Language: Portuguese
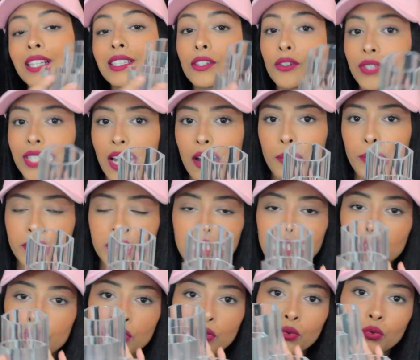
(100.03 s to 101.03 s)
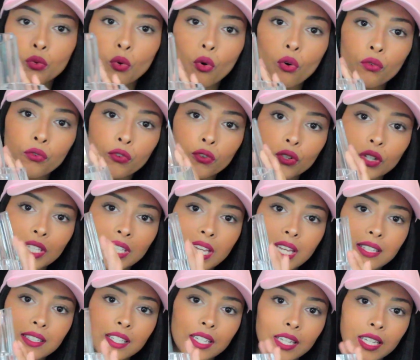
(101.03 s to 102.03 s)
então eu tava precisando de um novo. E
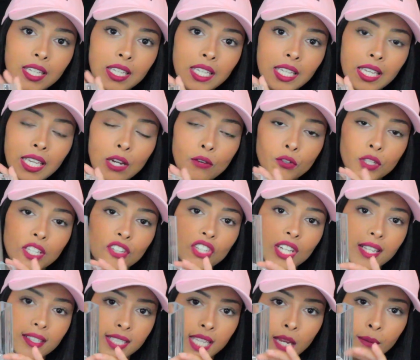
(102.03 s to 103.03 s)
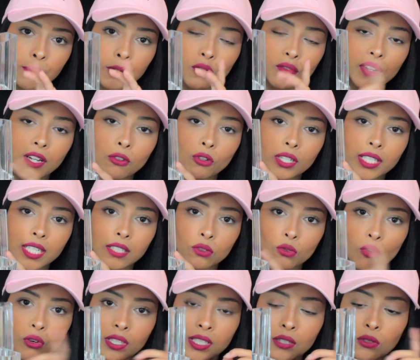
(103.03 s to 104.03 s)
este aqui, eu vou deixar sempre o valor das
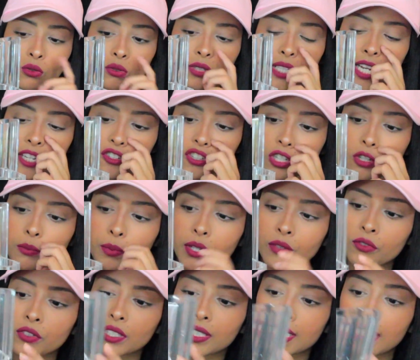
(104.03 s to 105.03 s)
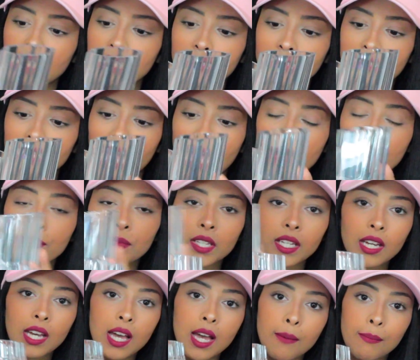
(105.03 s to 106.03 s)
coisas do ladinho pra vocês, tá?
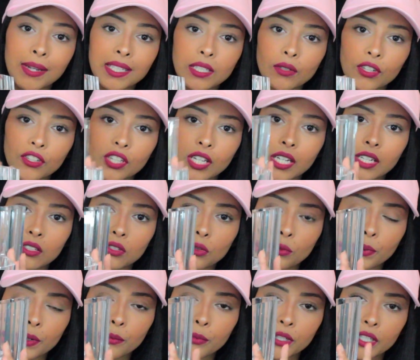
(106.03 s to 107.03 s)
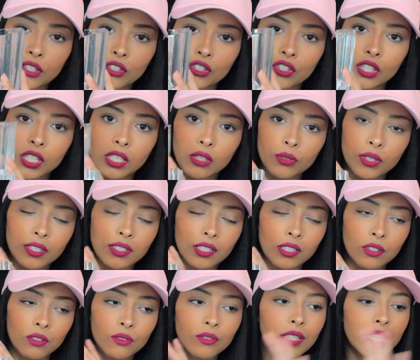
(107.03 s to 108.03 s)
Mas eu achei ele super bonitinho,
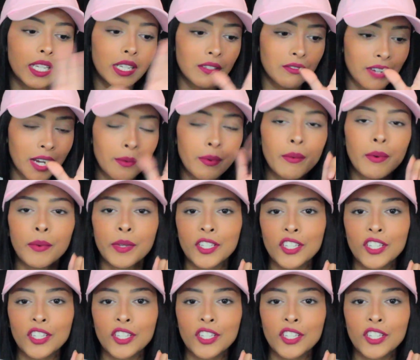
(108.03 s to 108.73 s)
então ele vai pra minha